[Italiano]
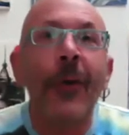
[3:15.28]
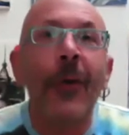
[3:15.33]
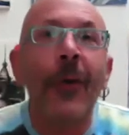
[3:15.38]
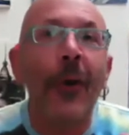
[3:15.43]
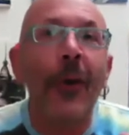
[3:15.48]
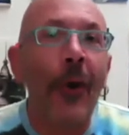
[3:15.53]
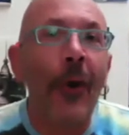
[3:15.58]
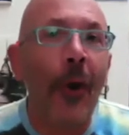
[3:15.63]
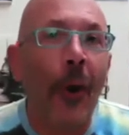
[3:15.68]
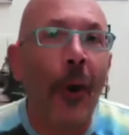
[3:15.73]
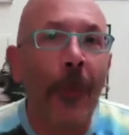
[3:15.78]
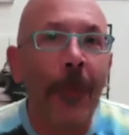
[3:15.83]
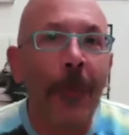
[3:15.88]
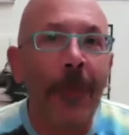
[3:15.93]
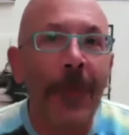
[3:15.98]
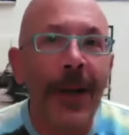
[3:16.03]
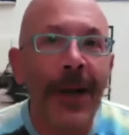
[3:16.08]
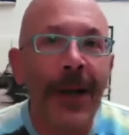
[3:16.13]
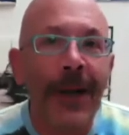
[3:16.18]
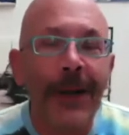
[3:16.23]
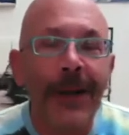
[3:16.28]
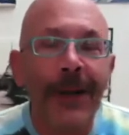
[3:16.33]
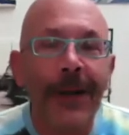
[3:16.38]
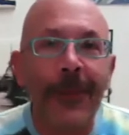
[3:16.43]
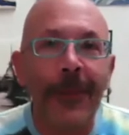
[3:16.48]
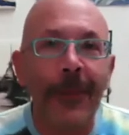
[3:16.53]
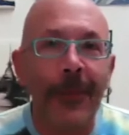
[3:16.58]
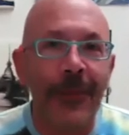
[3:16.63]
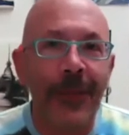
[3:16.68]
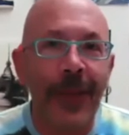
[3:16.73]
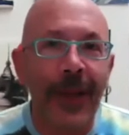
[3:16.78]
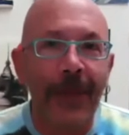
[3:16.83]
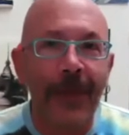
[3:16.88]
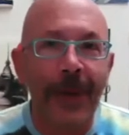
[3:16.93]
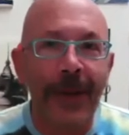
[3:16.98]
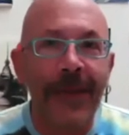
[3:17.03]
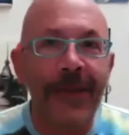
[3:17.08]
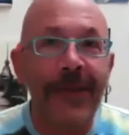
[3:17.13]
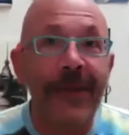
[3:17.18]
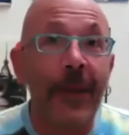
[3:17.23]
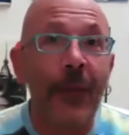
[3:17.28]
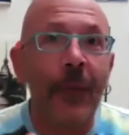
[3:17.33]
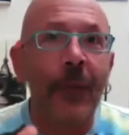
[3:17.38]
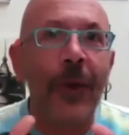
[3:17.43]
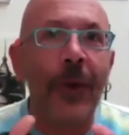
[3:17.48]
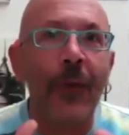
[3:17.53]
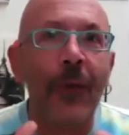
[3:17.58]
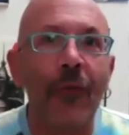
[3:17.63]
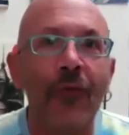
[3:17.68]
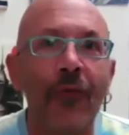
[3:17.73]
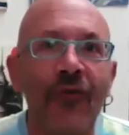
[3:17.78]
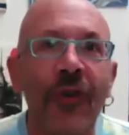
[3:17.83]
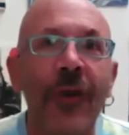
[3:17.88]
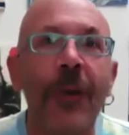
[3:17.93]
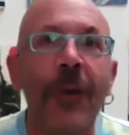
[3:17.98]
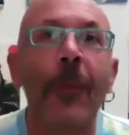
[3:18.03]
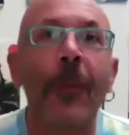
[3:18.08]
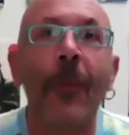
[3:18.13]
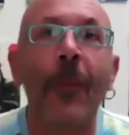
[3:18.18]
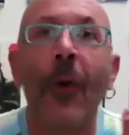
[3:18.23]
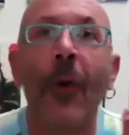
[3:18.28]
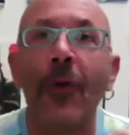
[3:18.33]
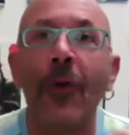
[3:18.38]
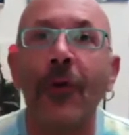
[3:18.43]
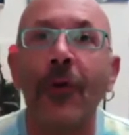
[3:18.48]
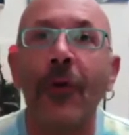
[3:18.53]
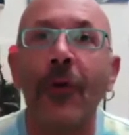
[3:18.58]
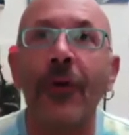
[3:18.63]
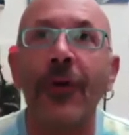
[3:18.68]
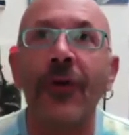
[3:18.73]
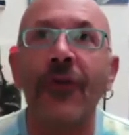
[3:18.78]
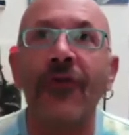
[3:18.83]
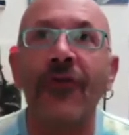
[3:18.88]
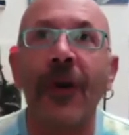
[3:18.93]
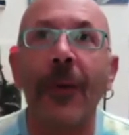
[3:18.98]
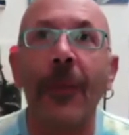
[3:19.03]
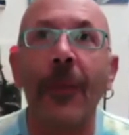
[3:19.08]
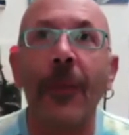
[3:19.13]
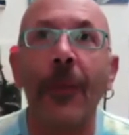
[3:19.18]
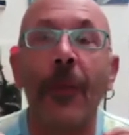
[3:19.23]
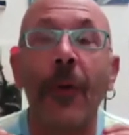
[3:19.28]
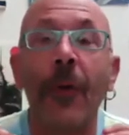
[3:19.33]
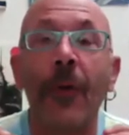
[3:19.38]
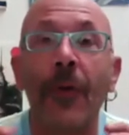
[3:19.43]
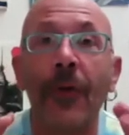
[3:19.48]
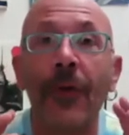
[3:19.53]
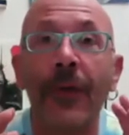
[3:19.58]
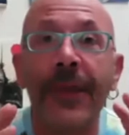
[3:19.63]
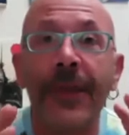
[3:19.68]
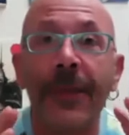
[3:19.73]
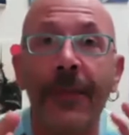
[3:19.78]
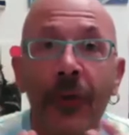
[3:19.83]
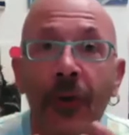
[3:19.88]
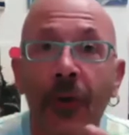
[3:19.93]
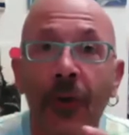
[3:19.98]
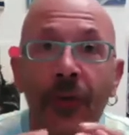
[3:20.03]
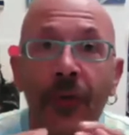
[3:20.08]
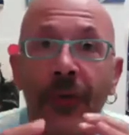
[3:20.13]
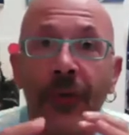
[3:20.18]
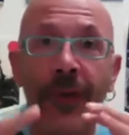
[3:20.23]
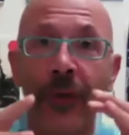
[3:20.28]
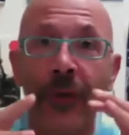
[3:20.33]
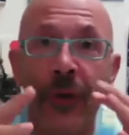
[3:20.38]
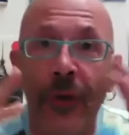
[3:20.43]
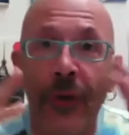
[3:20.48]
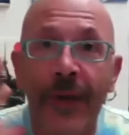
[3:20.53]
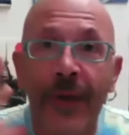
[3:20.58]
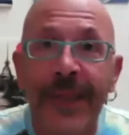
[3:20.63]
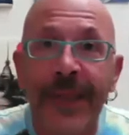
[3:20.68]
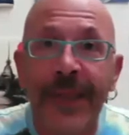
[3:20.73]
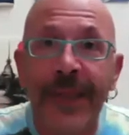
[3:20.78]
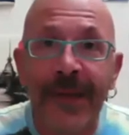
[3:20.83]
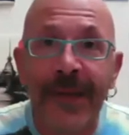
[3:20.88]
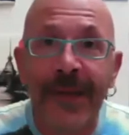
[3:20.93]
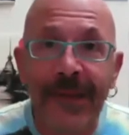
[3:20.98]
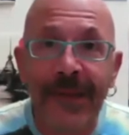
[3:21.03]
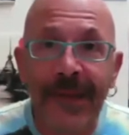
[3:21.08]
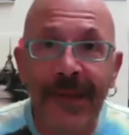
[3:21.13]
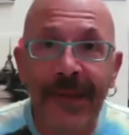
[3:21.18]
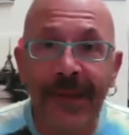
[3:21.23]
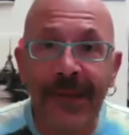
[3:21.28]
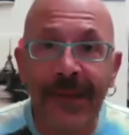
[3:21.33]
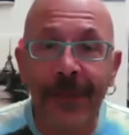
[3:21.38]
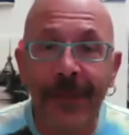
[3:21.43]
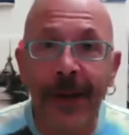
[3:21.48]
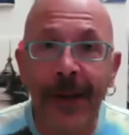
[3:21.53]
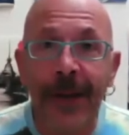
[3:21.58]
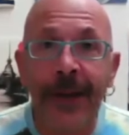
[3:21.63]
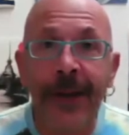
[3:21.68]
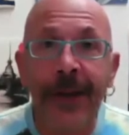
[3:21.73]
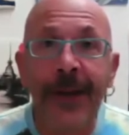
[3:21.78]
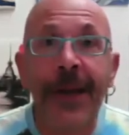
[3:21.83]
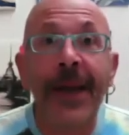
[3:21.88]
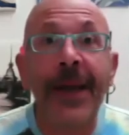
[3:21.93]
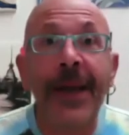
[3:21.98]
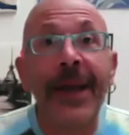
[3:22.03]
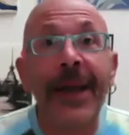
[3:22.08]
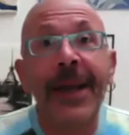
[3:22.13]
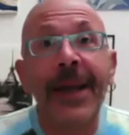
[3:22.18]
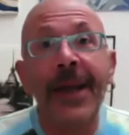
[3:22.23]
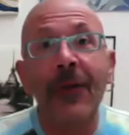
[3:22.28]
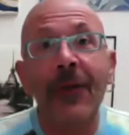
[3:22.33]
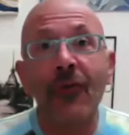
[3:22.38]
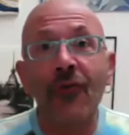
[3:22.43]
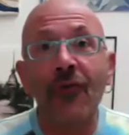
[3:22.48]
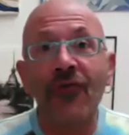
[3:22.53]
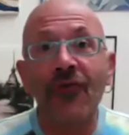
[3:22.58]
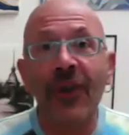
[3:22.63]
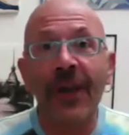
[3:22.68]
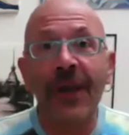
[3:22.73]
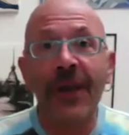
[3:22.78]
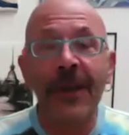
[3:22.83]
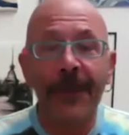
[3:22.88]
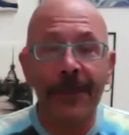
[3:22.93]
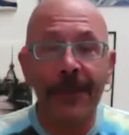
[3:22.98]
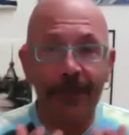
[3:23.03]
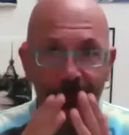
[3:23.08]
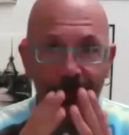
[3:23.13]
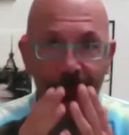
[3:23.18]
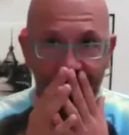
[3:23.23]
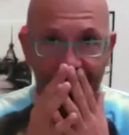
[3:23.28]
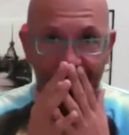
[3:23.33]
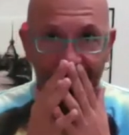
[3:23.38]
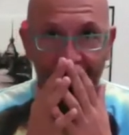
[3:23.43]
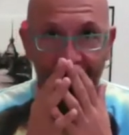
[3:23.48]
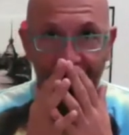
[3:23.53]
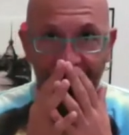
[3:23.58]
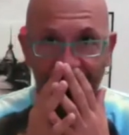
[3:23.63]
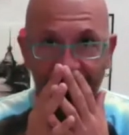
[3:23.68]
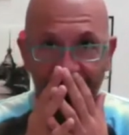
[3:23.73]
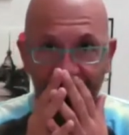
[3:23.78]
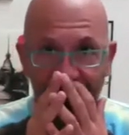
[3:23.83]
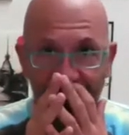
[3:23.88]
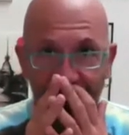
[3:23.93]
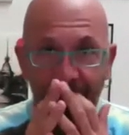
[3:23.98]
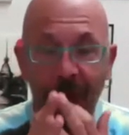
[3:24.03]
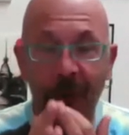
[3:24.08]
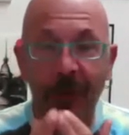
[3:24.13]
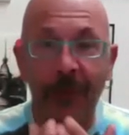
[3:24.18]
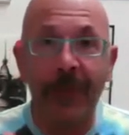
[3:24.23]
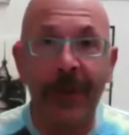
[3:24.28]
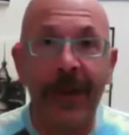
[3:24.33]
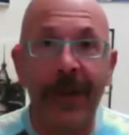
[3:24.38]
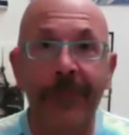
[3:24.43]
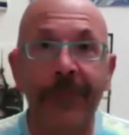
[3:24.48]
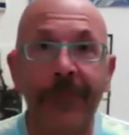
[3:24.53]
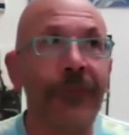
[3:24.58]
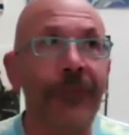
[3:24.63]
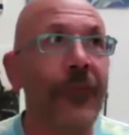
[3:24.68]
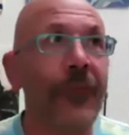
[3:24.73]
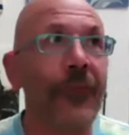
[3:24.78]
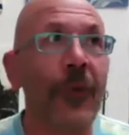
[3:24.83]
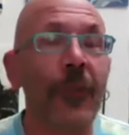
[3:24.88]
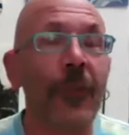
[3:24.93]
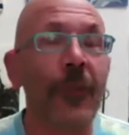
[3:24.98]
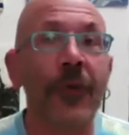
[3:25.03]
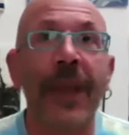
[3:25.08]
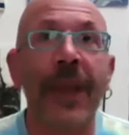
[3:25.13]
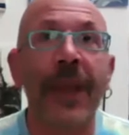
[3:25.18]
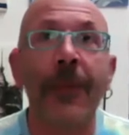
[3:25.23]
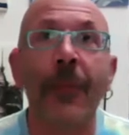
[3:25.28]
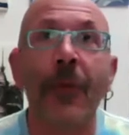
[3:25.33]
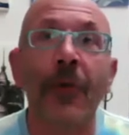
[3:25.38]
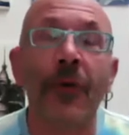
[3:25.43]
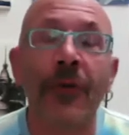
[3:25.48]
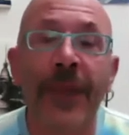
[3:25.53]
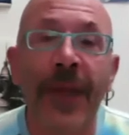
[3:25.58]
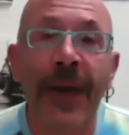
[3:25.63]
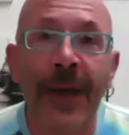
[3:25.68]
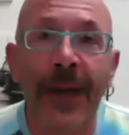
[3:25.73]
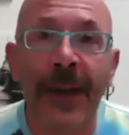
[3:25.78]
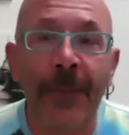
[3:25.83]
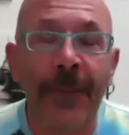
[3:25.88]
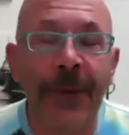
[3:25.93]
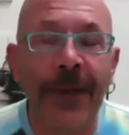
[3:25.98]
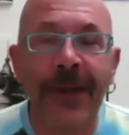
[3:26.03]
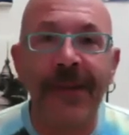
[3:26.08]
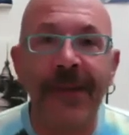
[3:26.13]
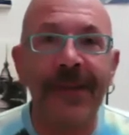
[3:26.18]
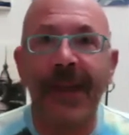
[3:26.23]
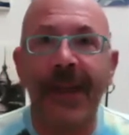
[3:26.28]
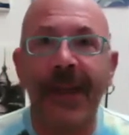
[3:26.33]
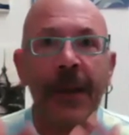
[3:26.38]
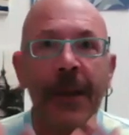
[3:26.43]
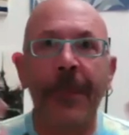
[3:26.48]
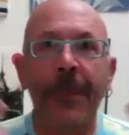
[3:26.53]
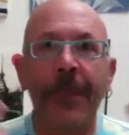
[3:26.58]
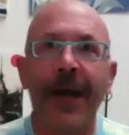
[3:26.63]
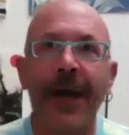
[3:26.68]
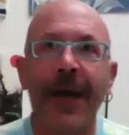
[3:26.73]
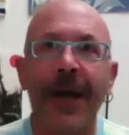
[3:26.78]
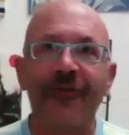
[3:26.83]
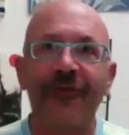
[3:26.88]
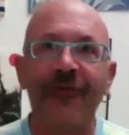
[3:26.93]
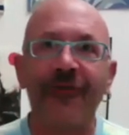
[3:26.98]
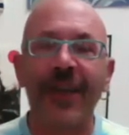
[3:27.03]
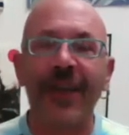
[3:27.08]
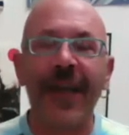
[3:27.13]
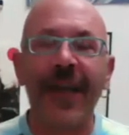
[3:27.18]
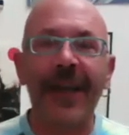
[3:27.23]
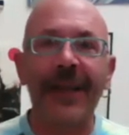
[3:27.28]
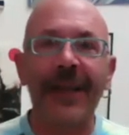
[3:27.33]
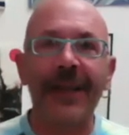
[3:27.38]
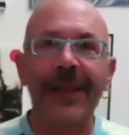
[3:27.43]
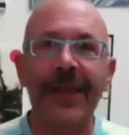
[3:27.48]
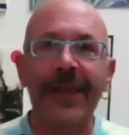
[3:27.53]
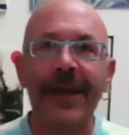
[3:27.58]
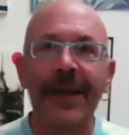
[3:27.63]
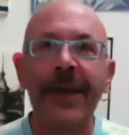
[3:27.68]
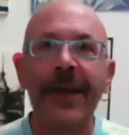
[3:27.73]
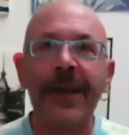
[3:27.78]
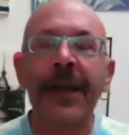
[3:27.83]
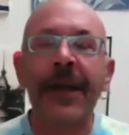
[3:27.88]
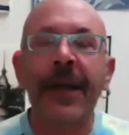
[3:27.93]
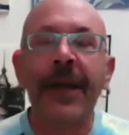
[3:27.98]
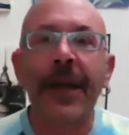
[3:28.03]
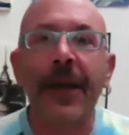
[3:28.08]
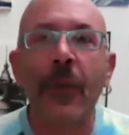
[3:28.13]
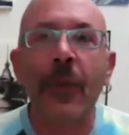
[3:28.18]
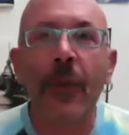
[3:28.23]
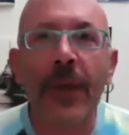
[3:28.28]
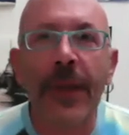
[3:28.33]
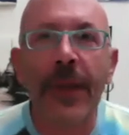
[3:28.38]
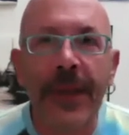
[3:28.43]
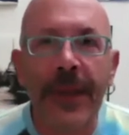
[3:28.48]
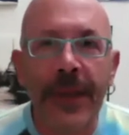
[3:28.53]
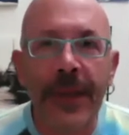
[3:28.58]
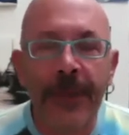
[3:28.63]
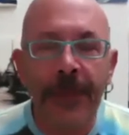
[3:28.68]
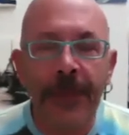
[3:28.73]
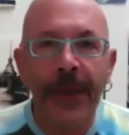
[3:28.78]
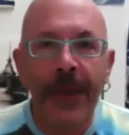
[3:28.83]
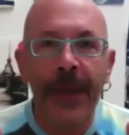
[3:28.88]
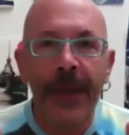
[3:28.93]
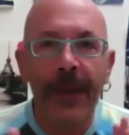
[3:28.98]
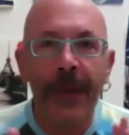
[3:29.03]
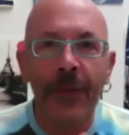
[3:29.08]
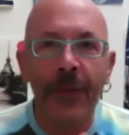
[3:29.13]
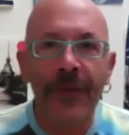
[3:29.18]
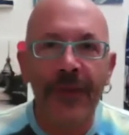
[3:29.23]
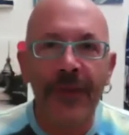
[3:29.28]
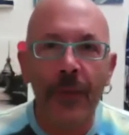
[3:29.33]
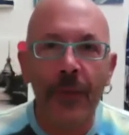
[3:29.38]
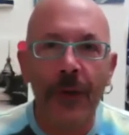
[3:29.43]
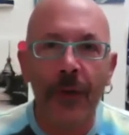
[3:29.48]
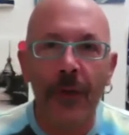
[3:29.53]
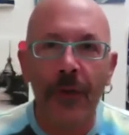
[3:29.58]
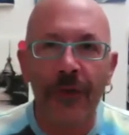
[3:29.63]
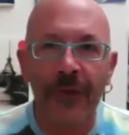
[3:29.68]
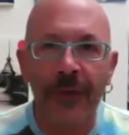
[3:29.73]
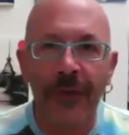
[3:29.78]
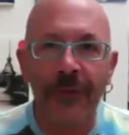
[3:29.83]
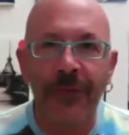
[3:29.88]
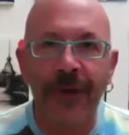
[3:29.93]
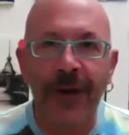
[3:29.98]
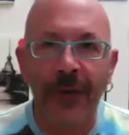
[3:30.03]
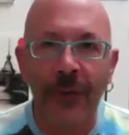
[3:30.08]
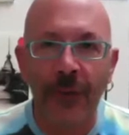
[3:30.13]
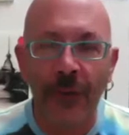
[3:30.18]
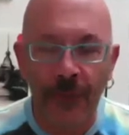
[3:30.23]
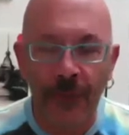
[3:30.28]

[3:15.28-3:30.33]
l'ombra potrebbe essere una luce molto, diciamo, poco, in, non, non intensissima e la luce se non ci fosse l'ombra non potremmo goderla perché sarebbe accecante e quindi queste due cose vanno